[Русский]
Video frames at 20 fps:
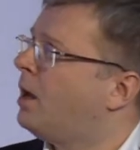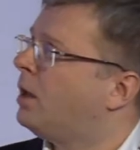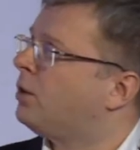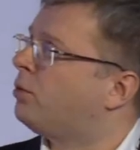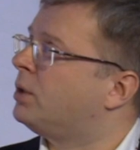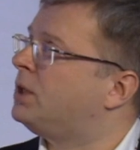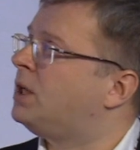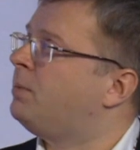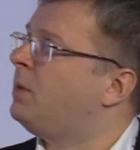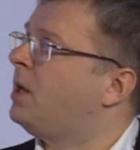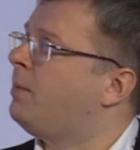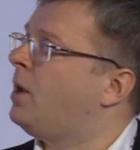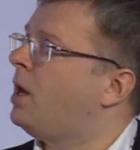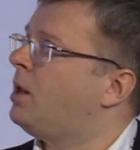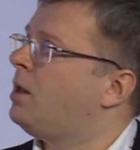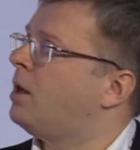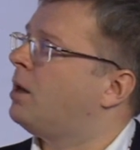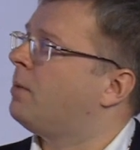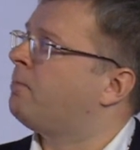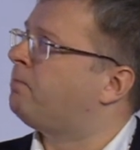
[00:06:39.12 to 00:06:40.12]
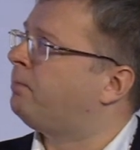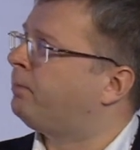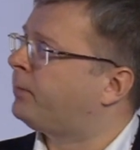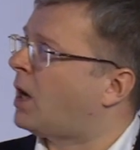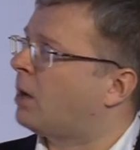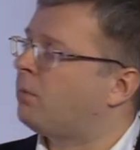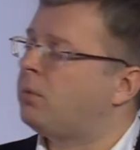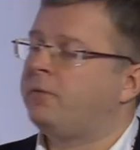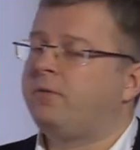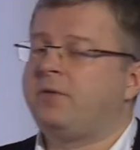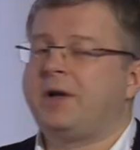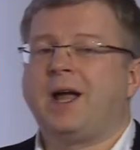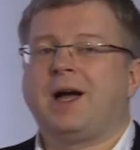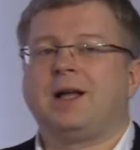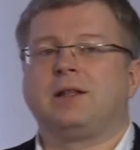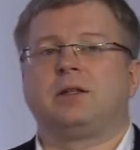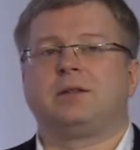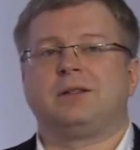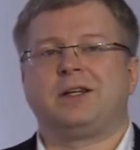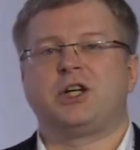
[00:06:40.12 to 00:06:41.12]
Но, тем не менее, как бы
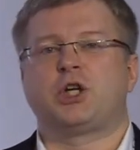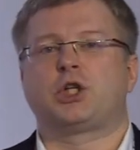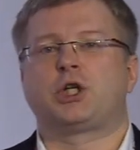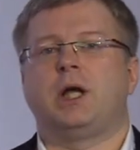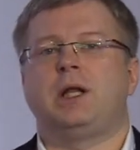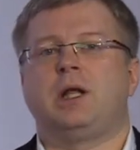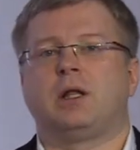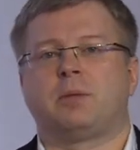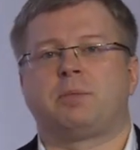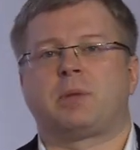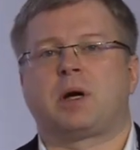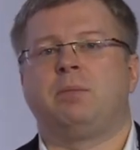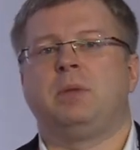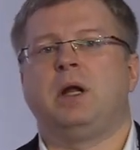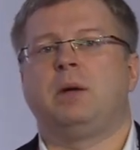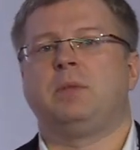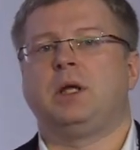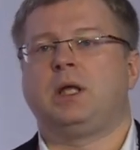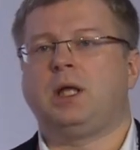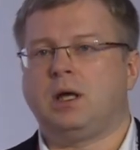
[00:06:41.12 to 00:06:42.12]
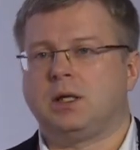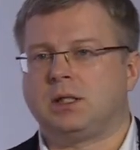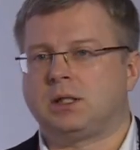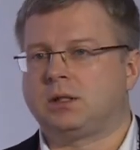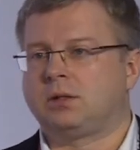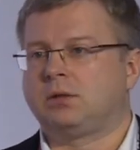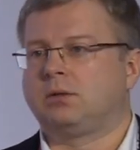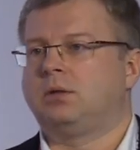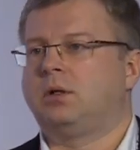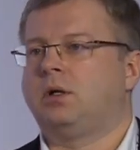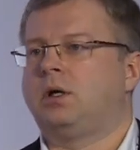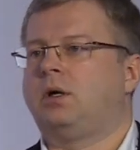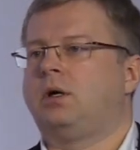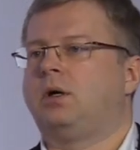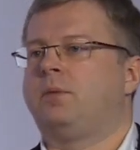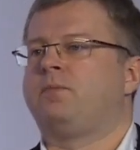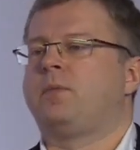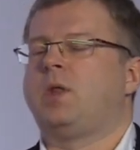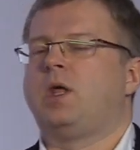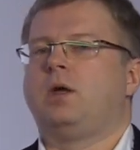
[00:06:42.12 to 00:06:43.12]
вариант решения этой проблемы есть.
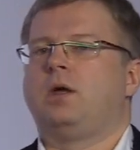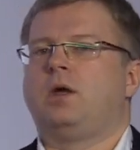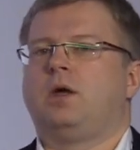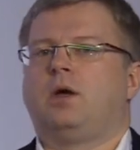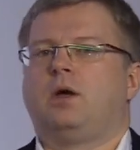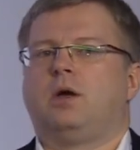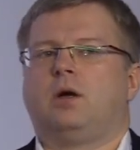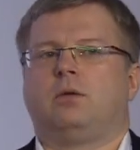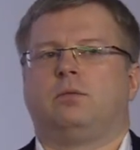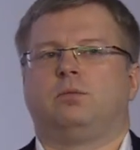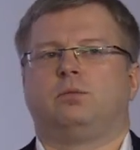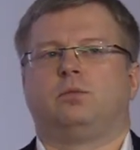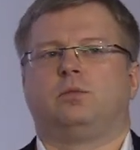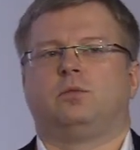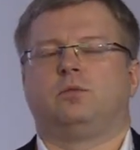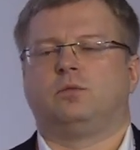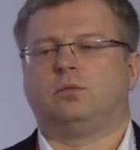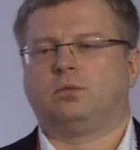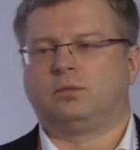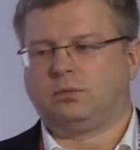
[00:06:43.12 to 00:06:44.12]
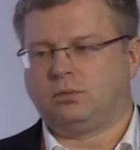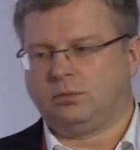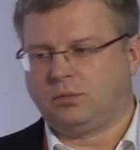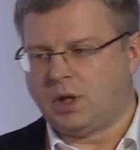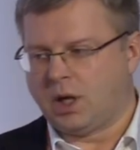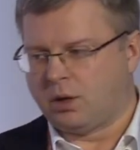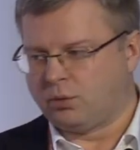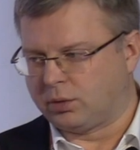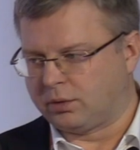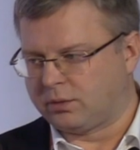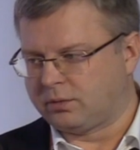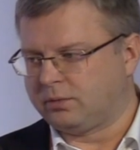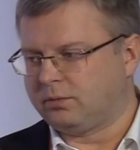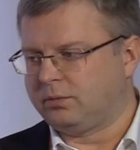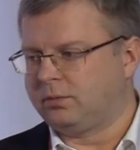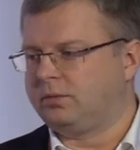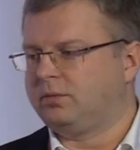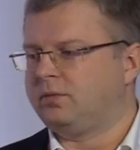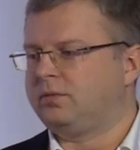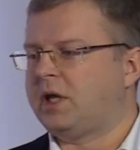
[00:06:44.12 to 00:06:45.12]
Э, я вот
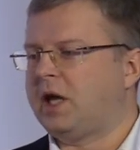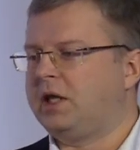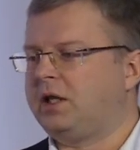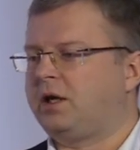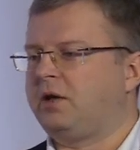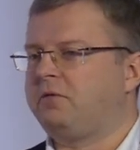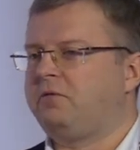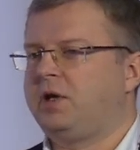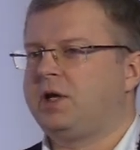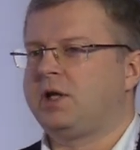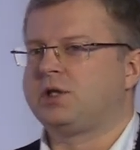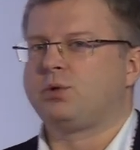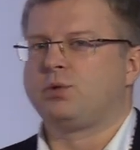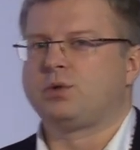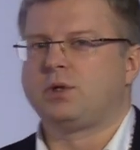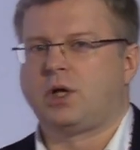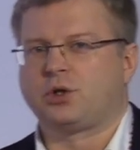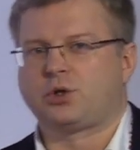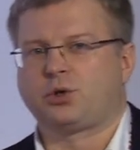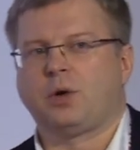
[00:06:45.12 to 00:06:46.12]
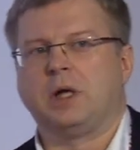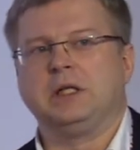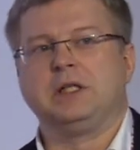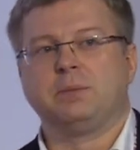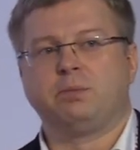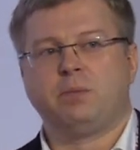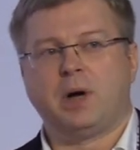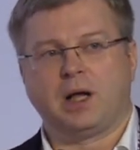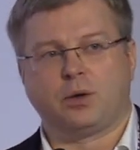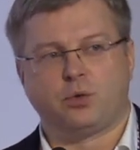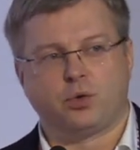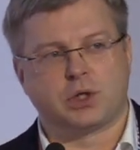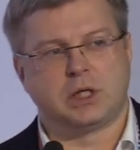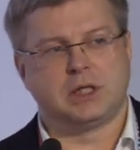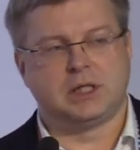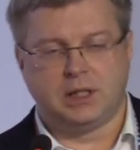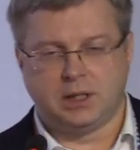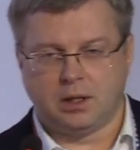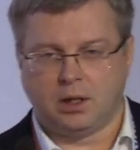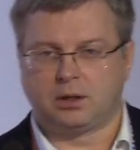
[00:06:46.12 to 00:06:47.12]
ну, на этой конференции узнал, что один банк уже
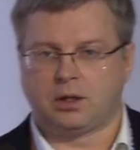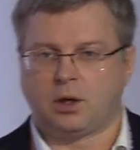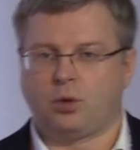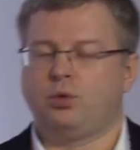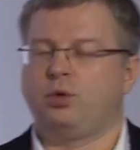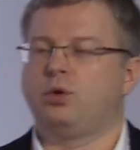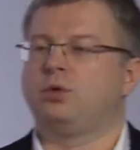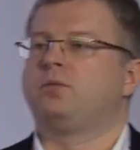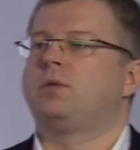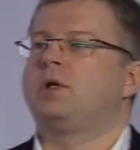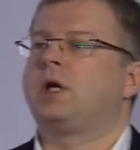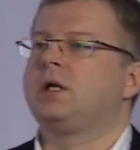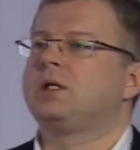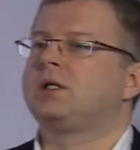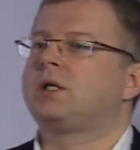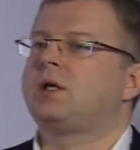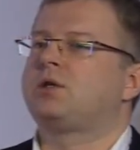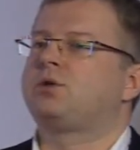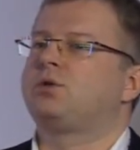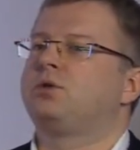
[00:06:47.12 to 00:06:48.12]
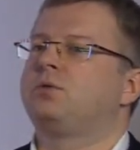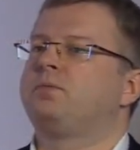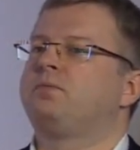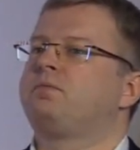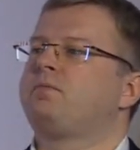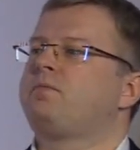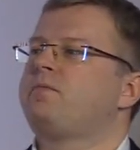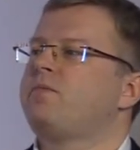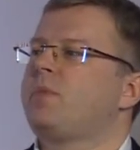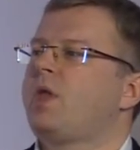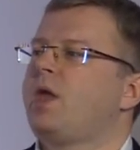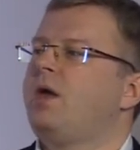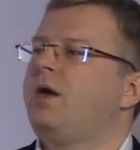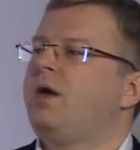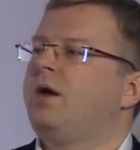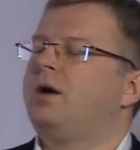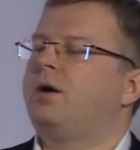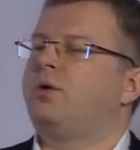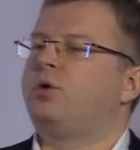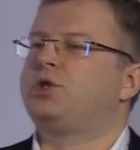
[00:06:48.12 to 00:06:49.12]
сделал такую реализацию.
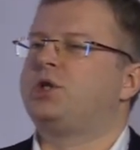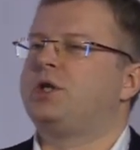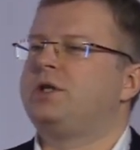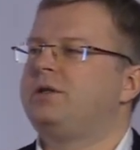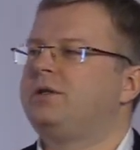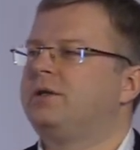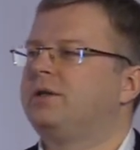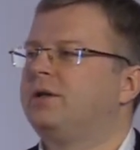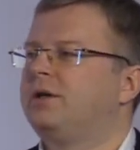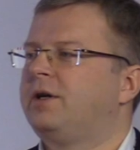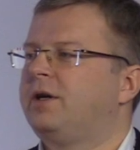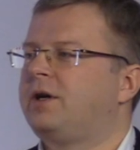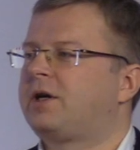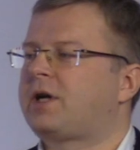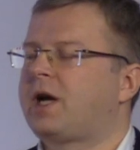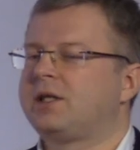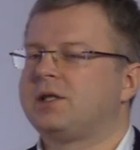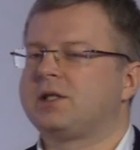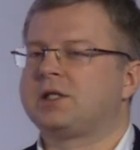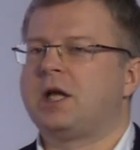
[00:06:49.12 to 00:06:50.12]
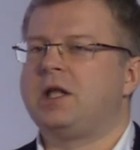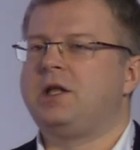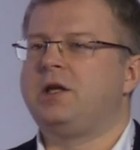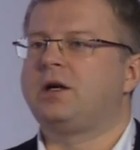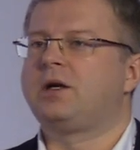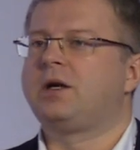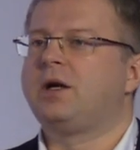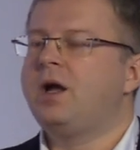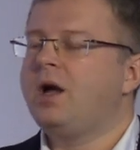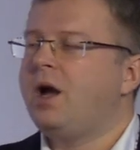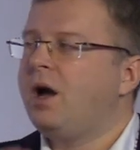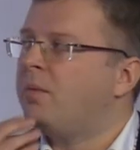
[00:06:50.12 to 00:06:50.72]
Очень э, рады за них.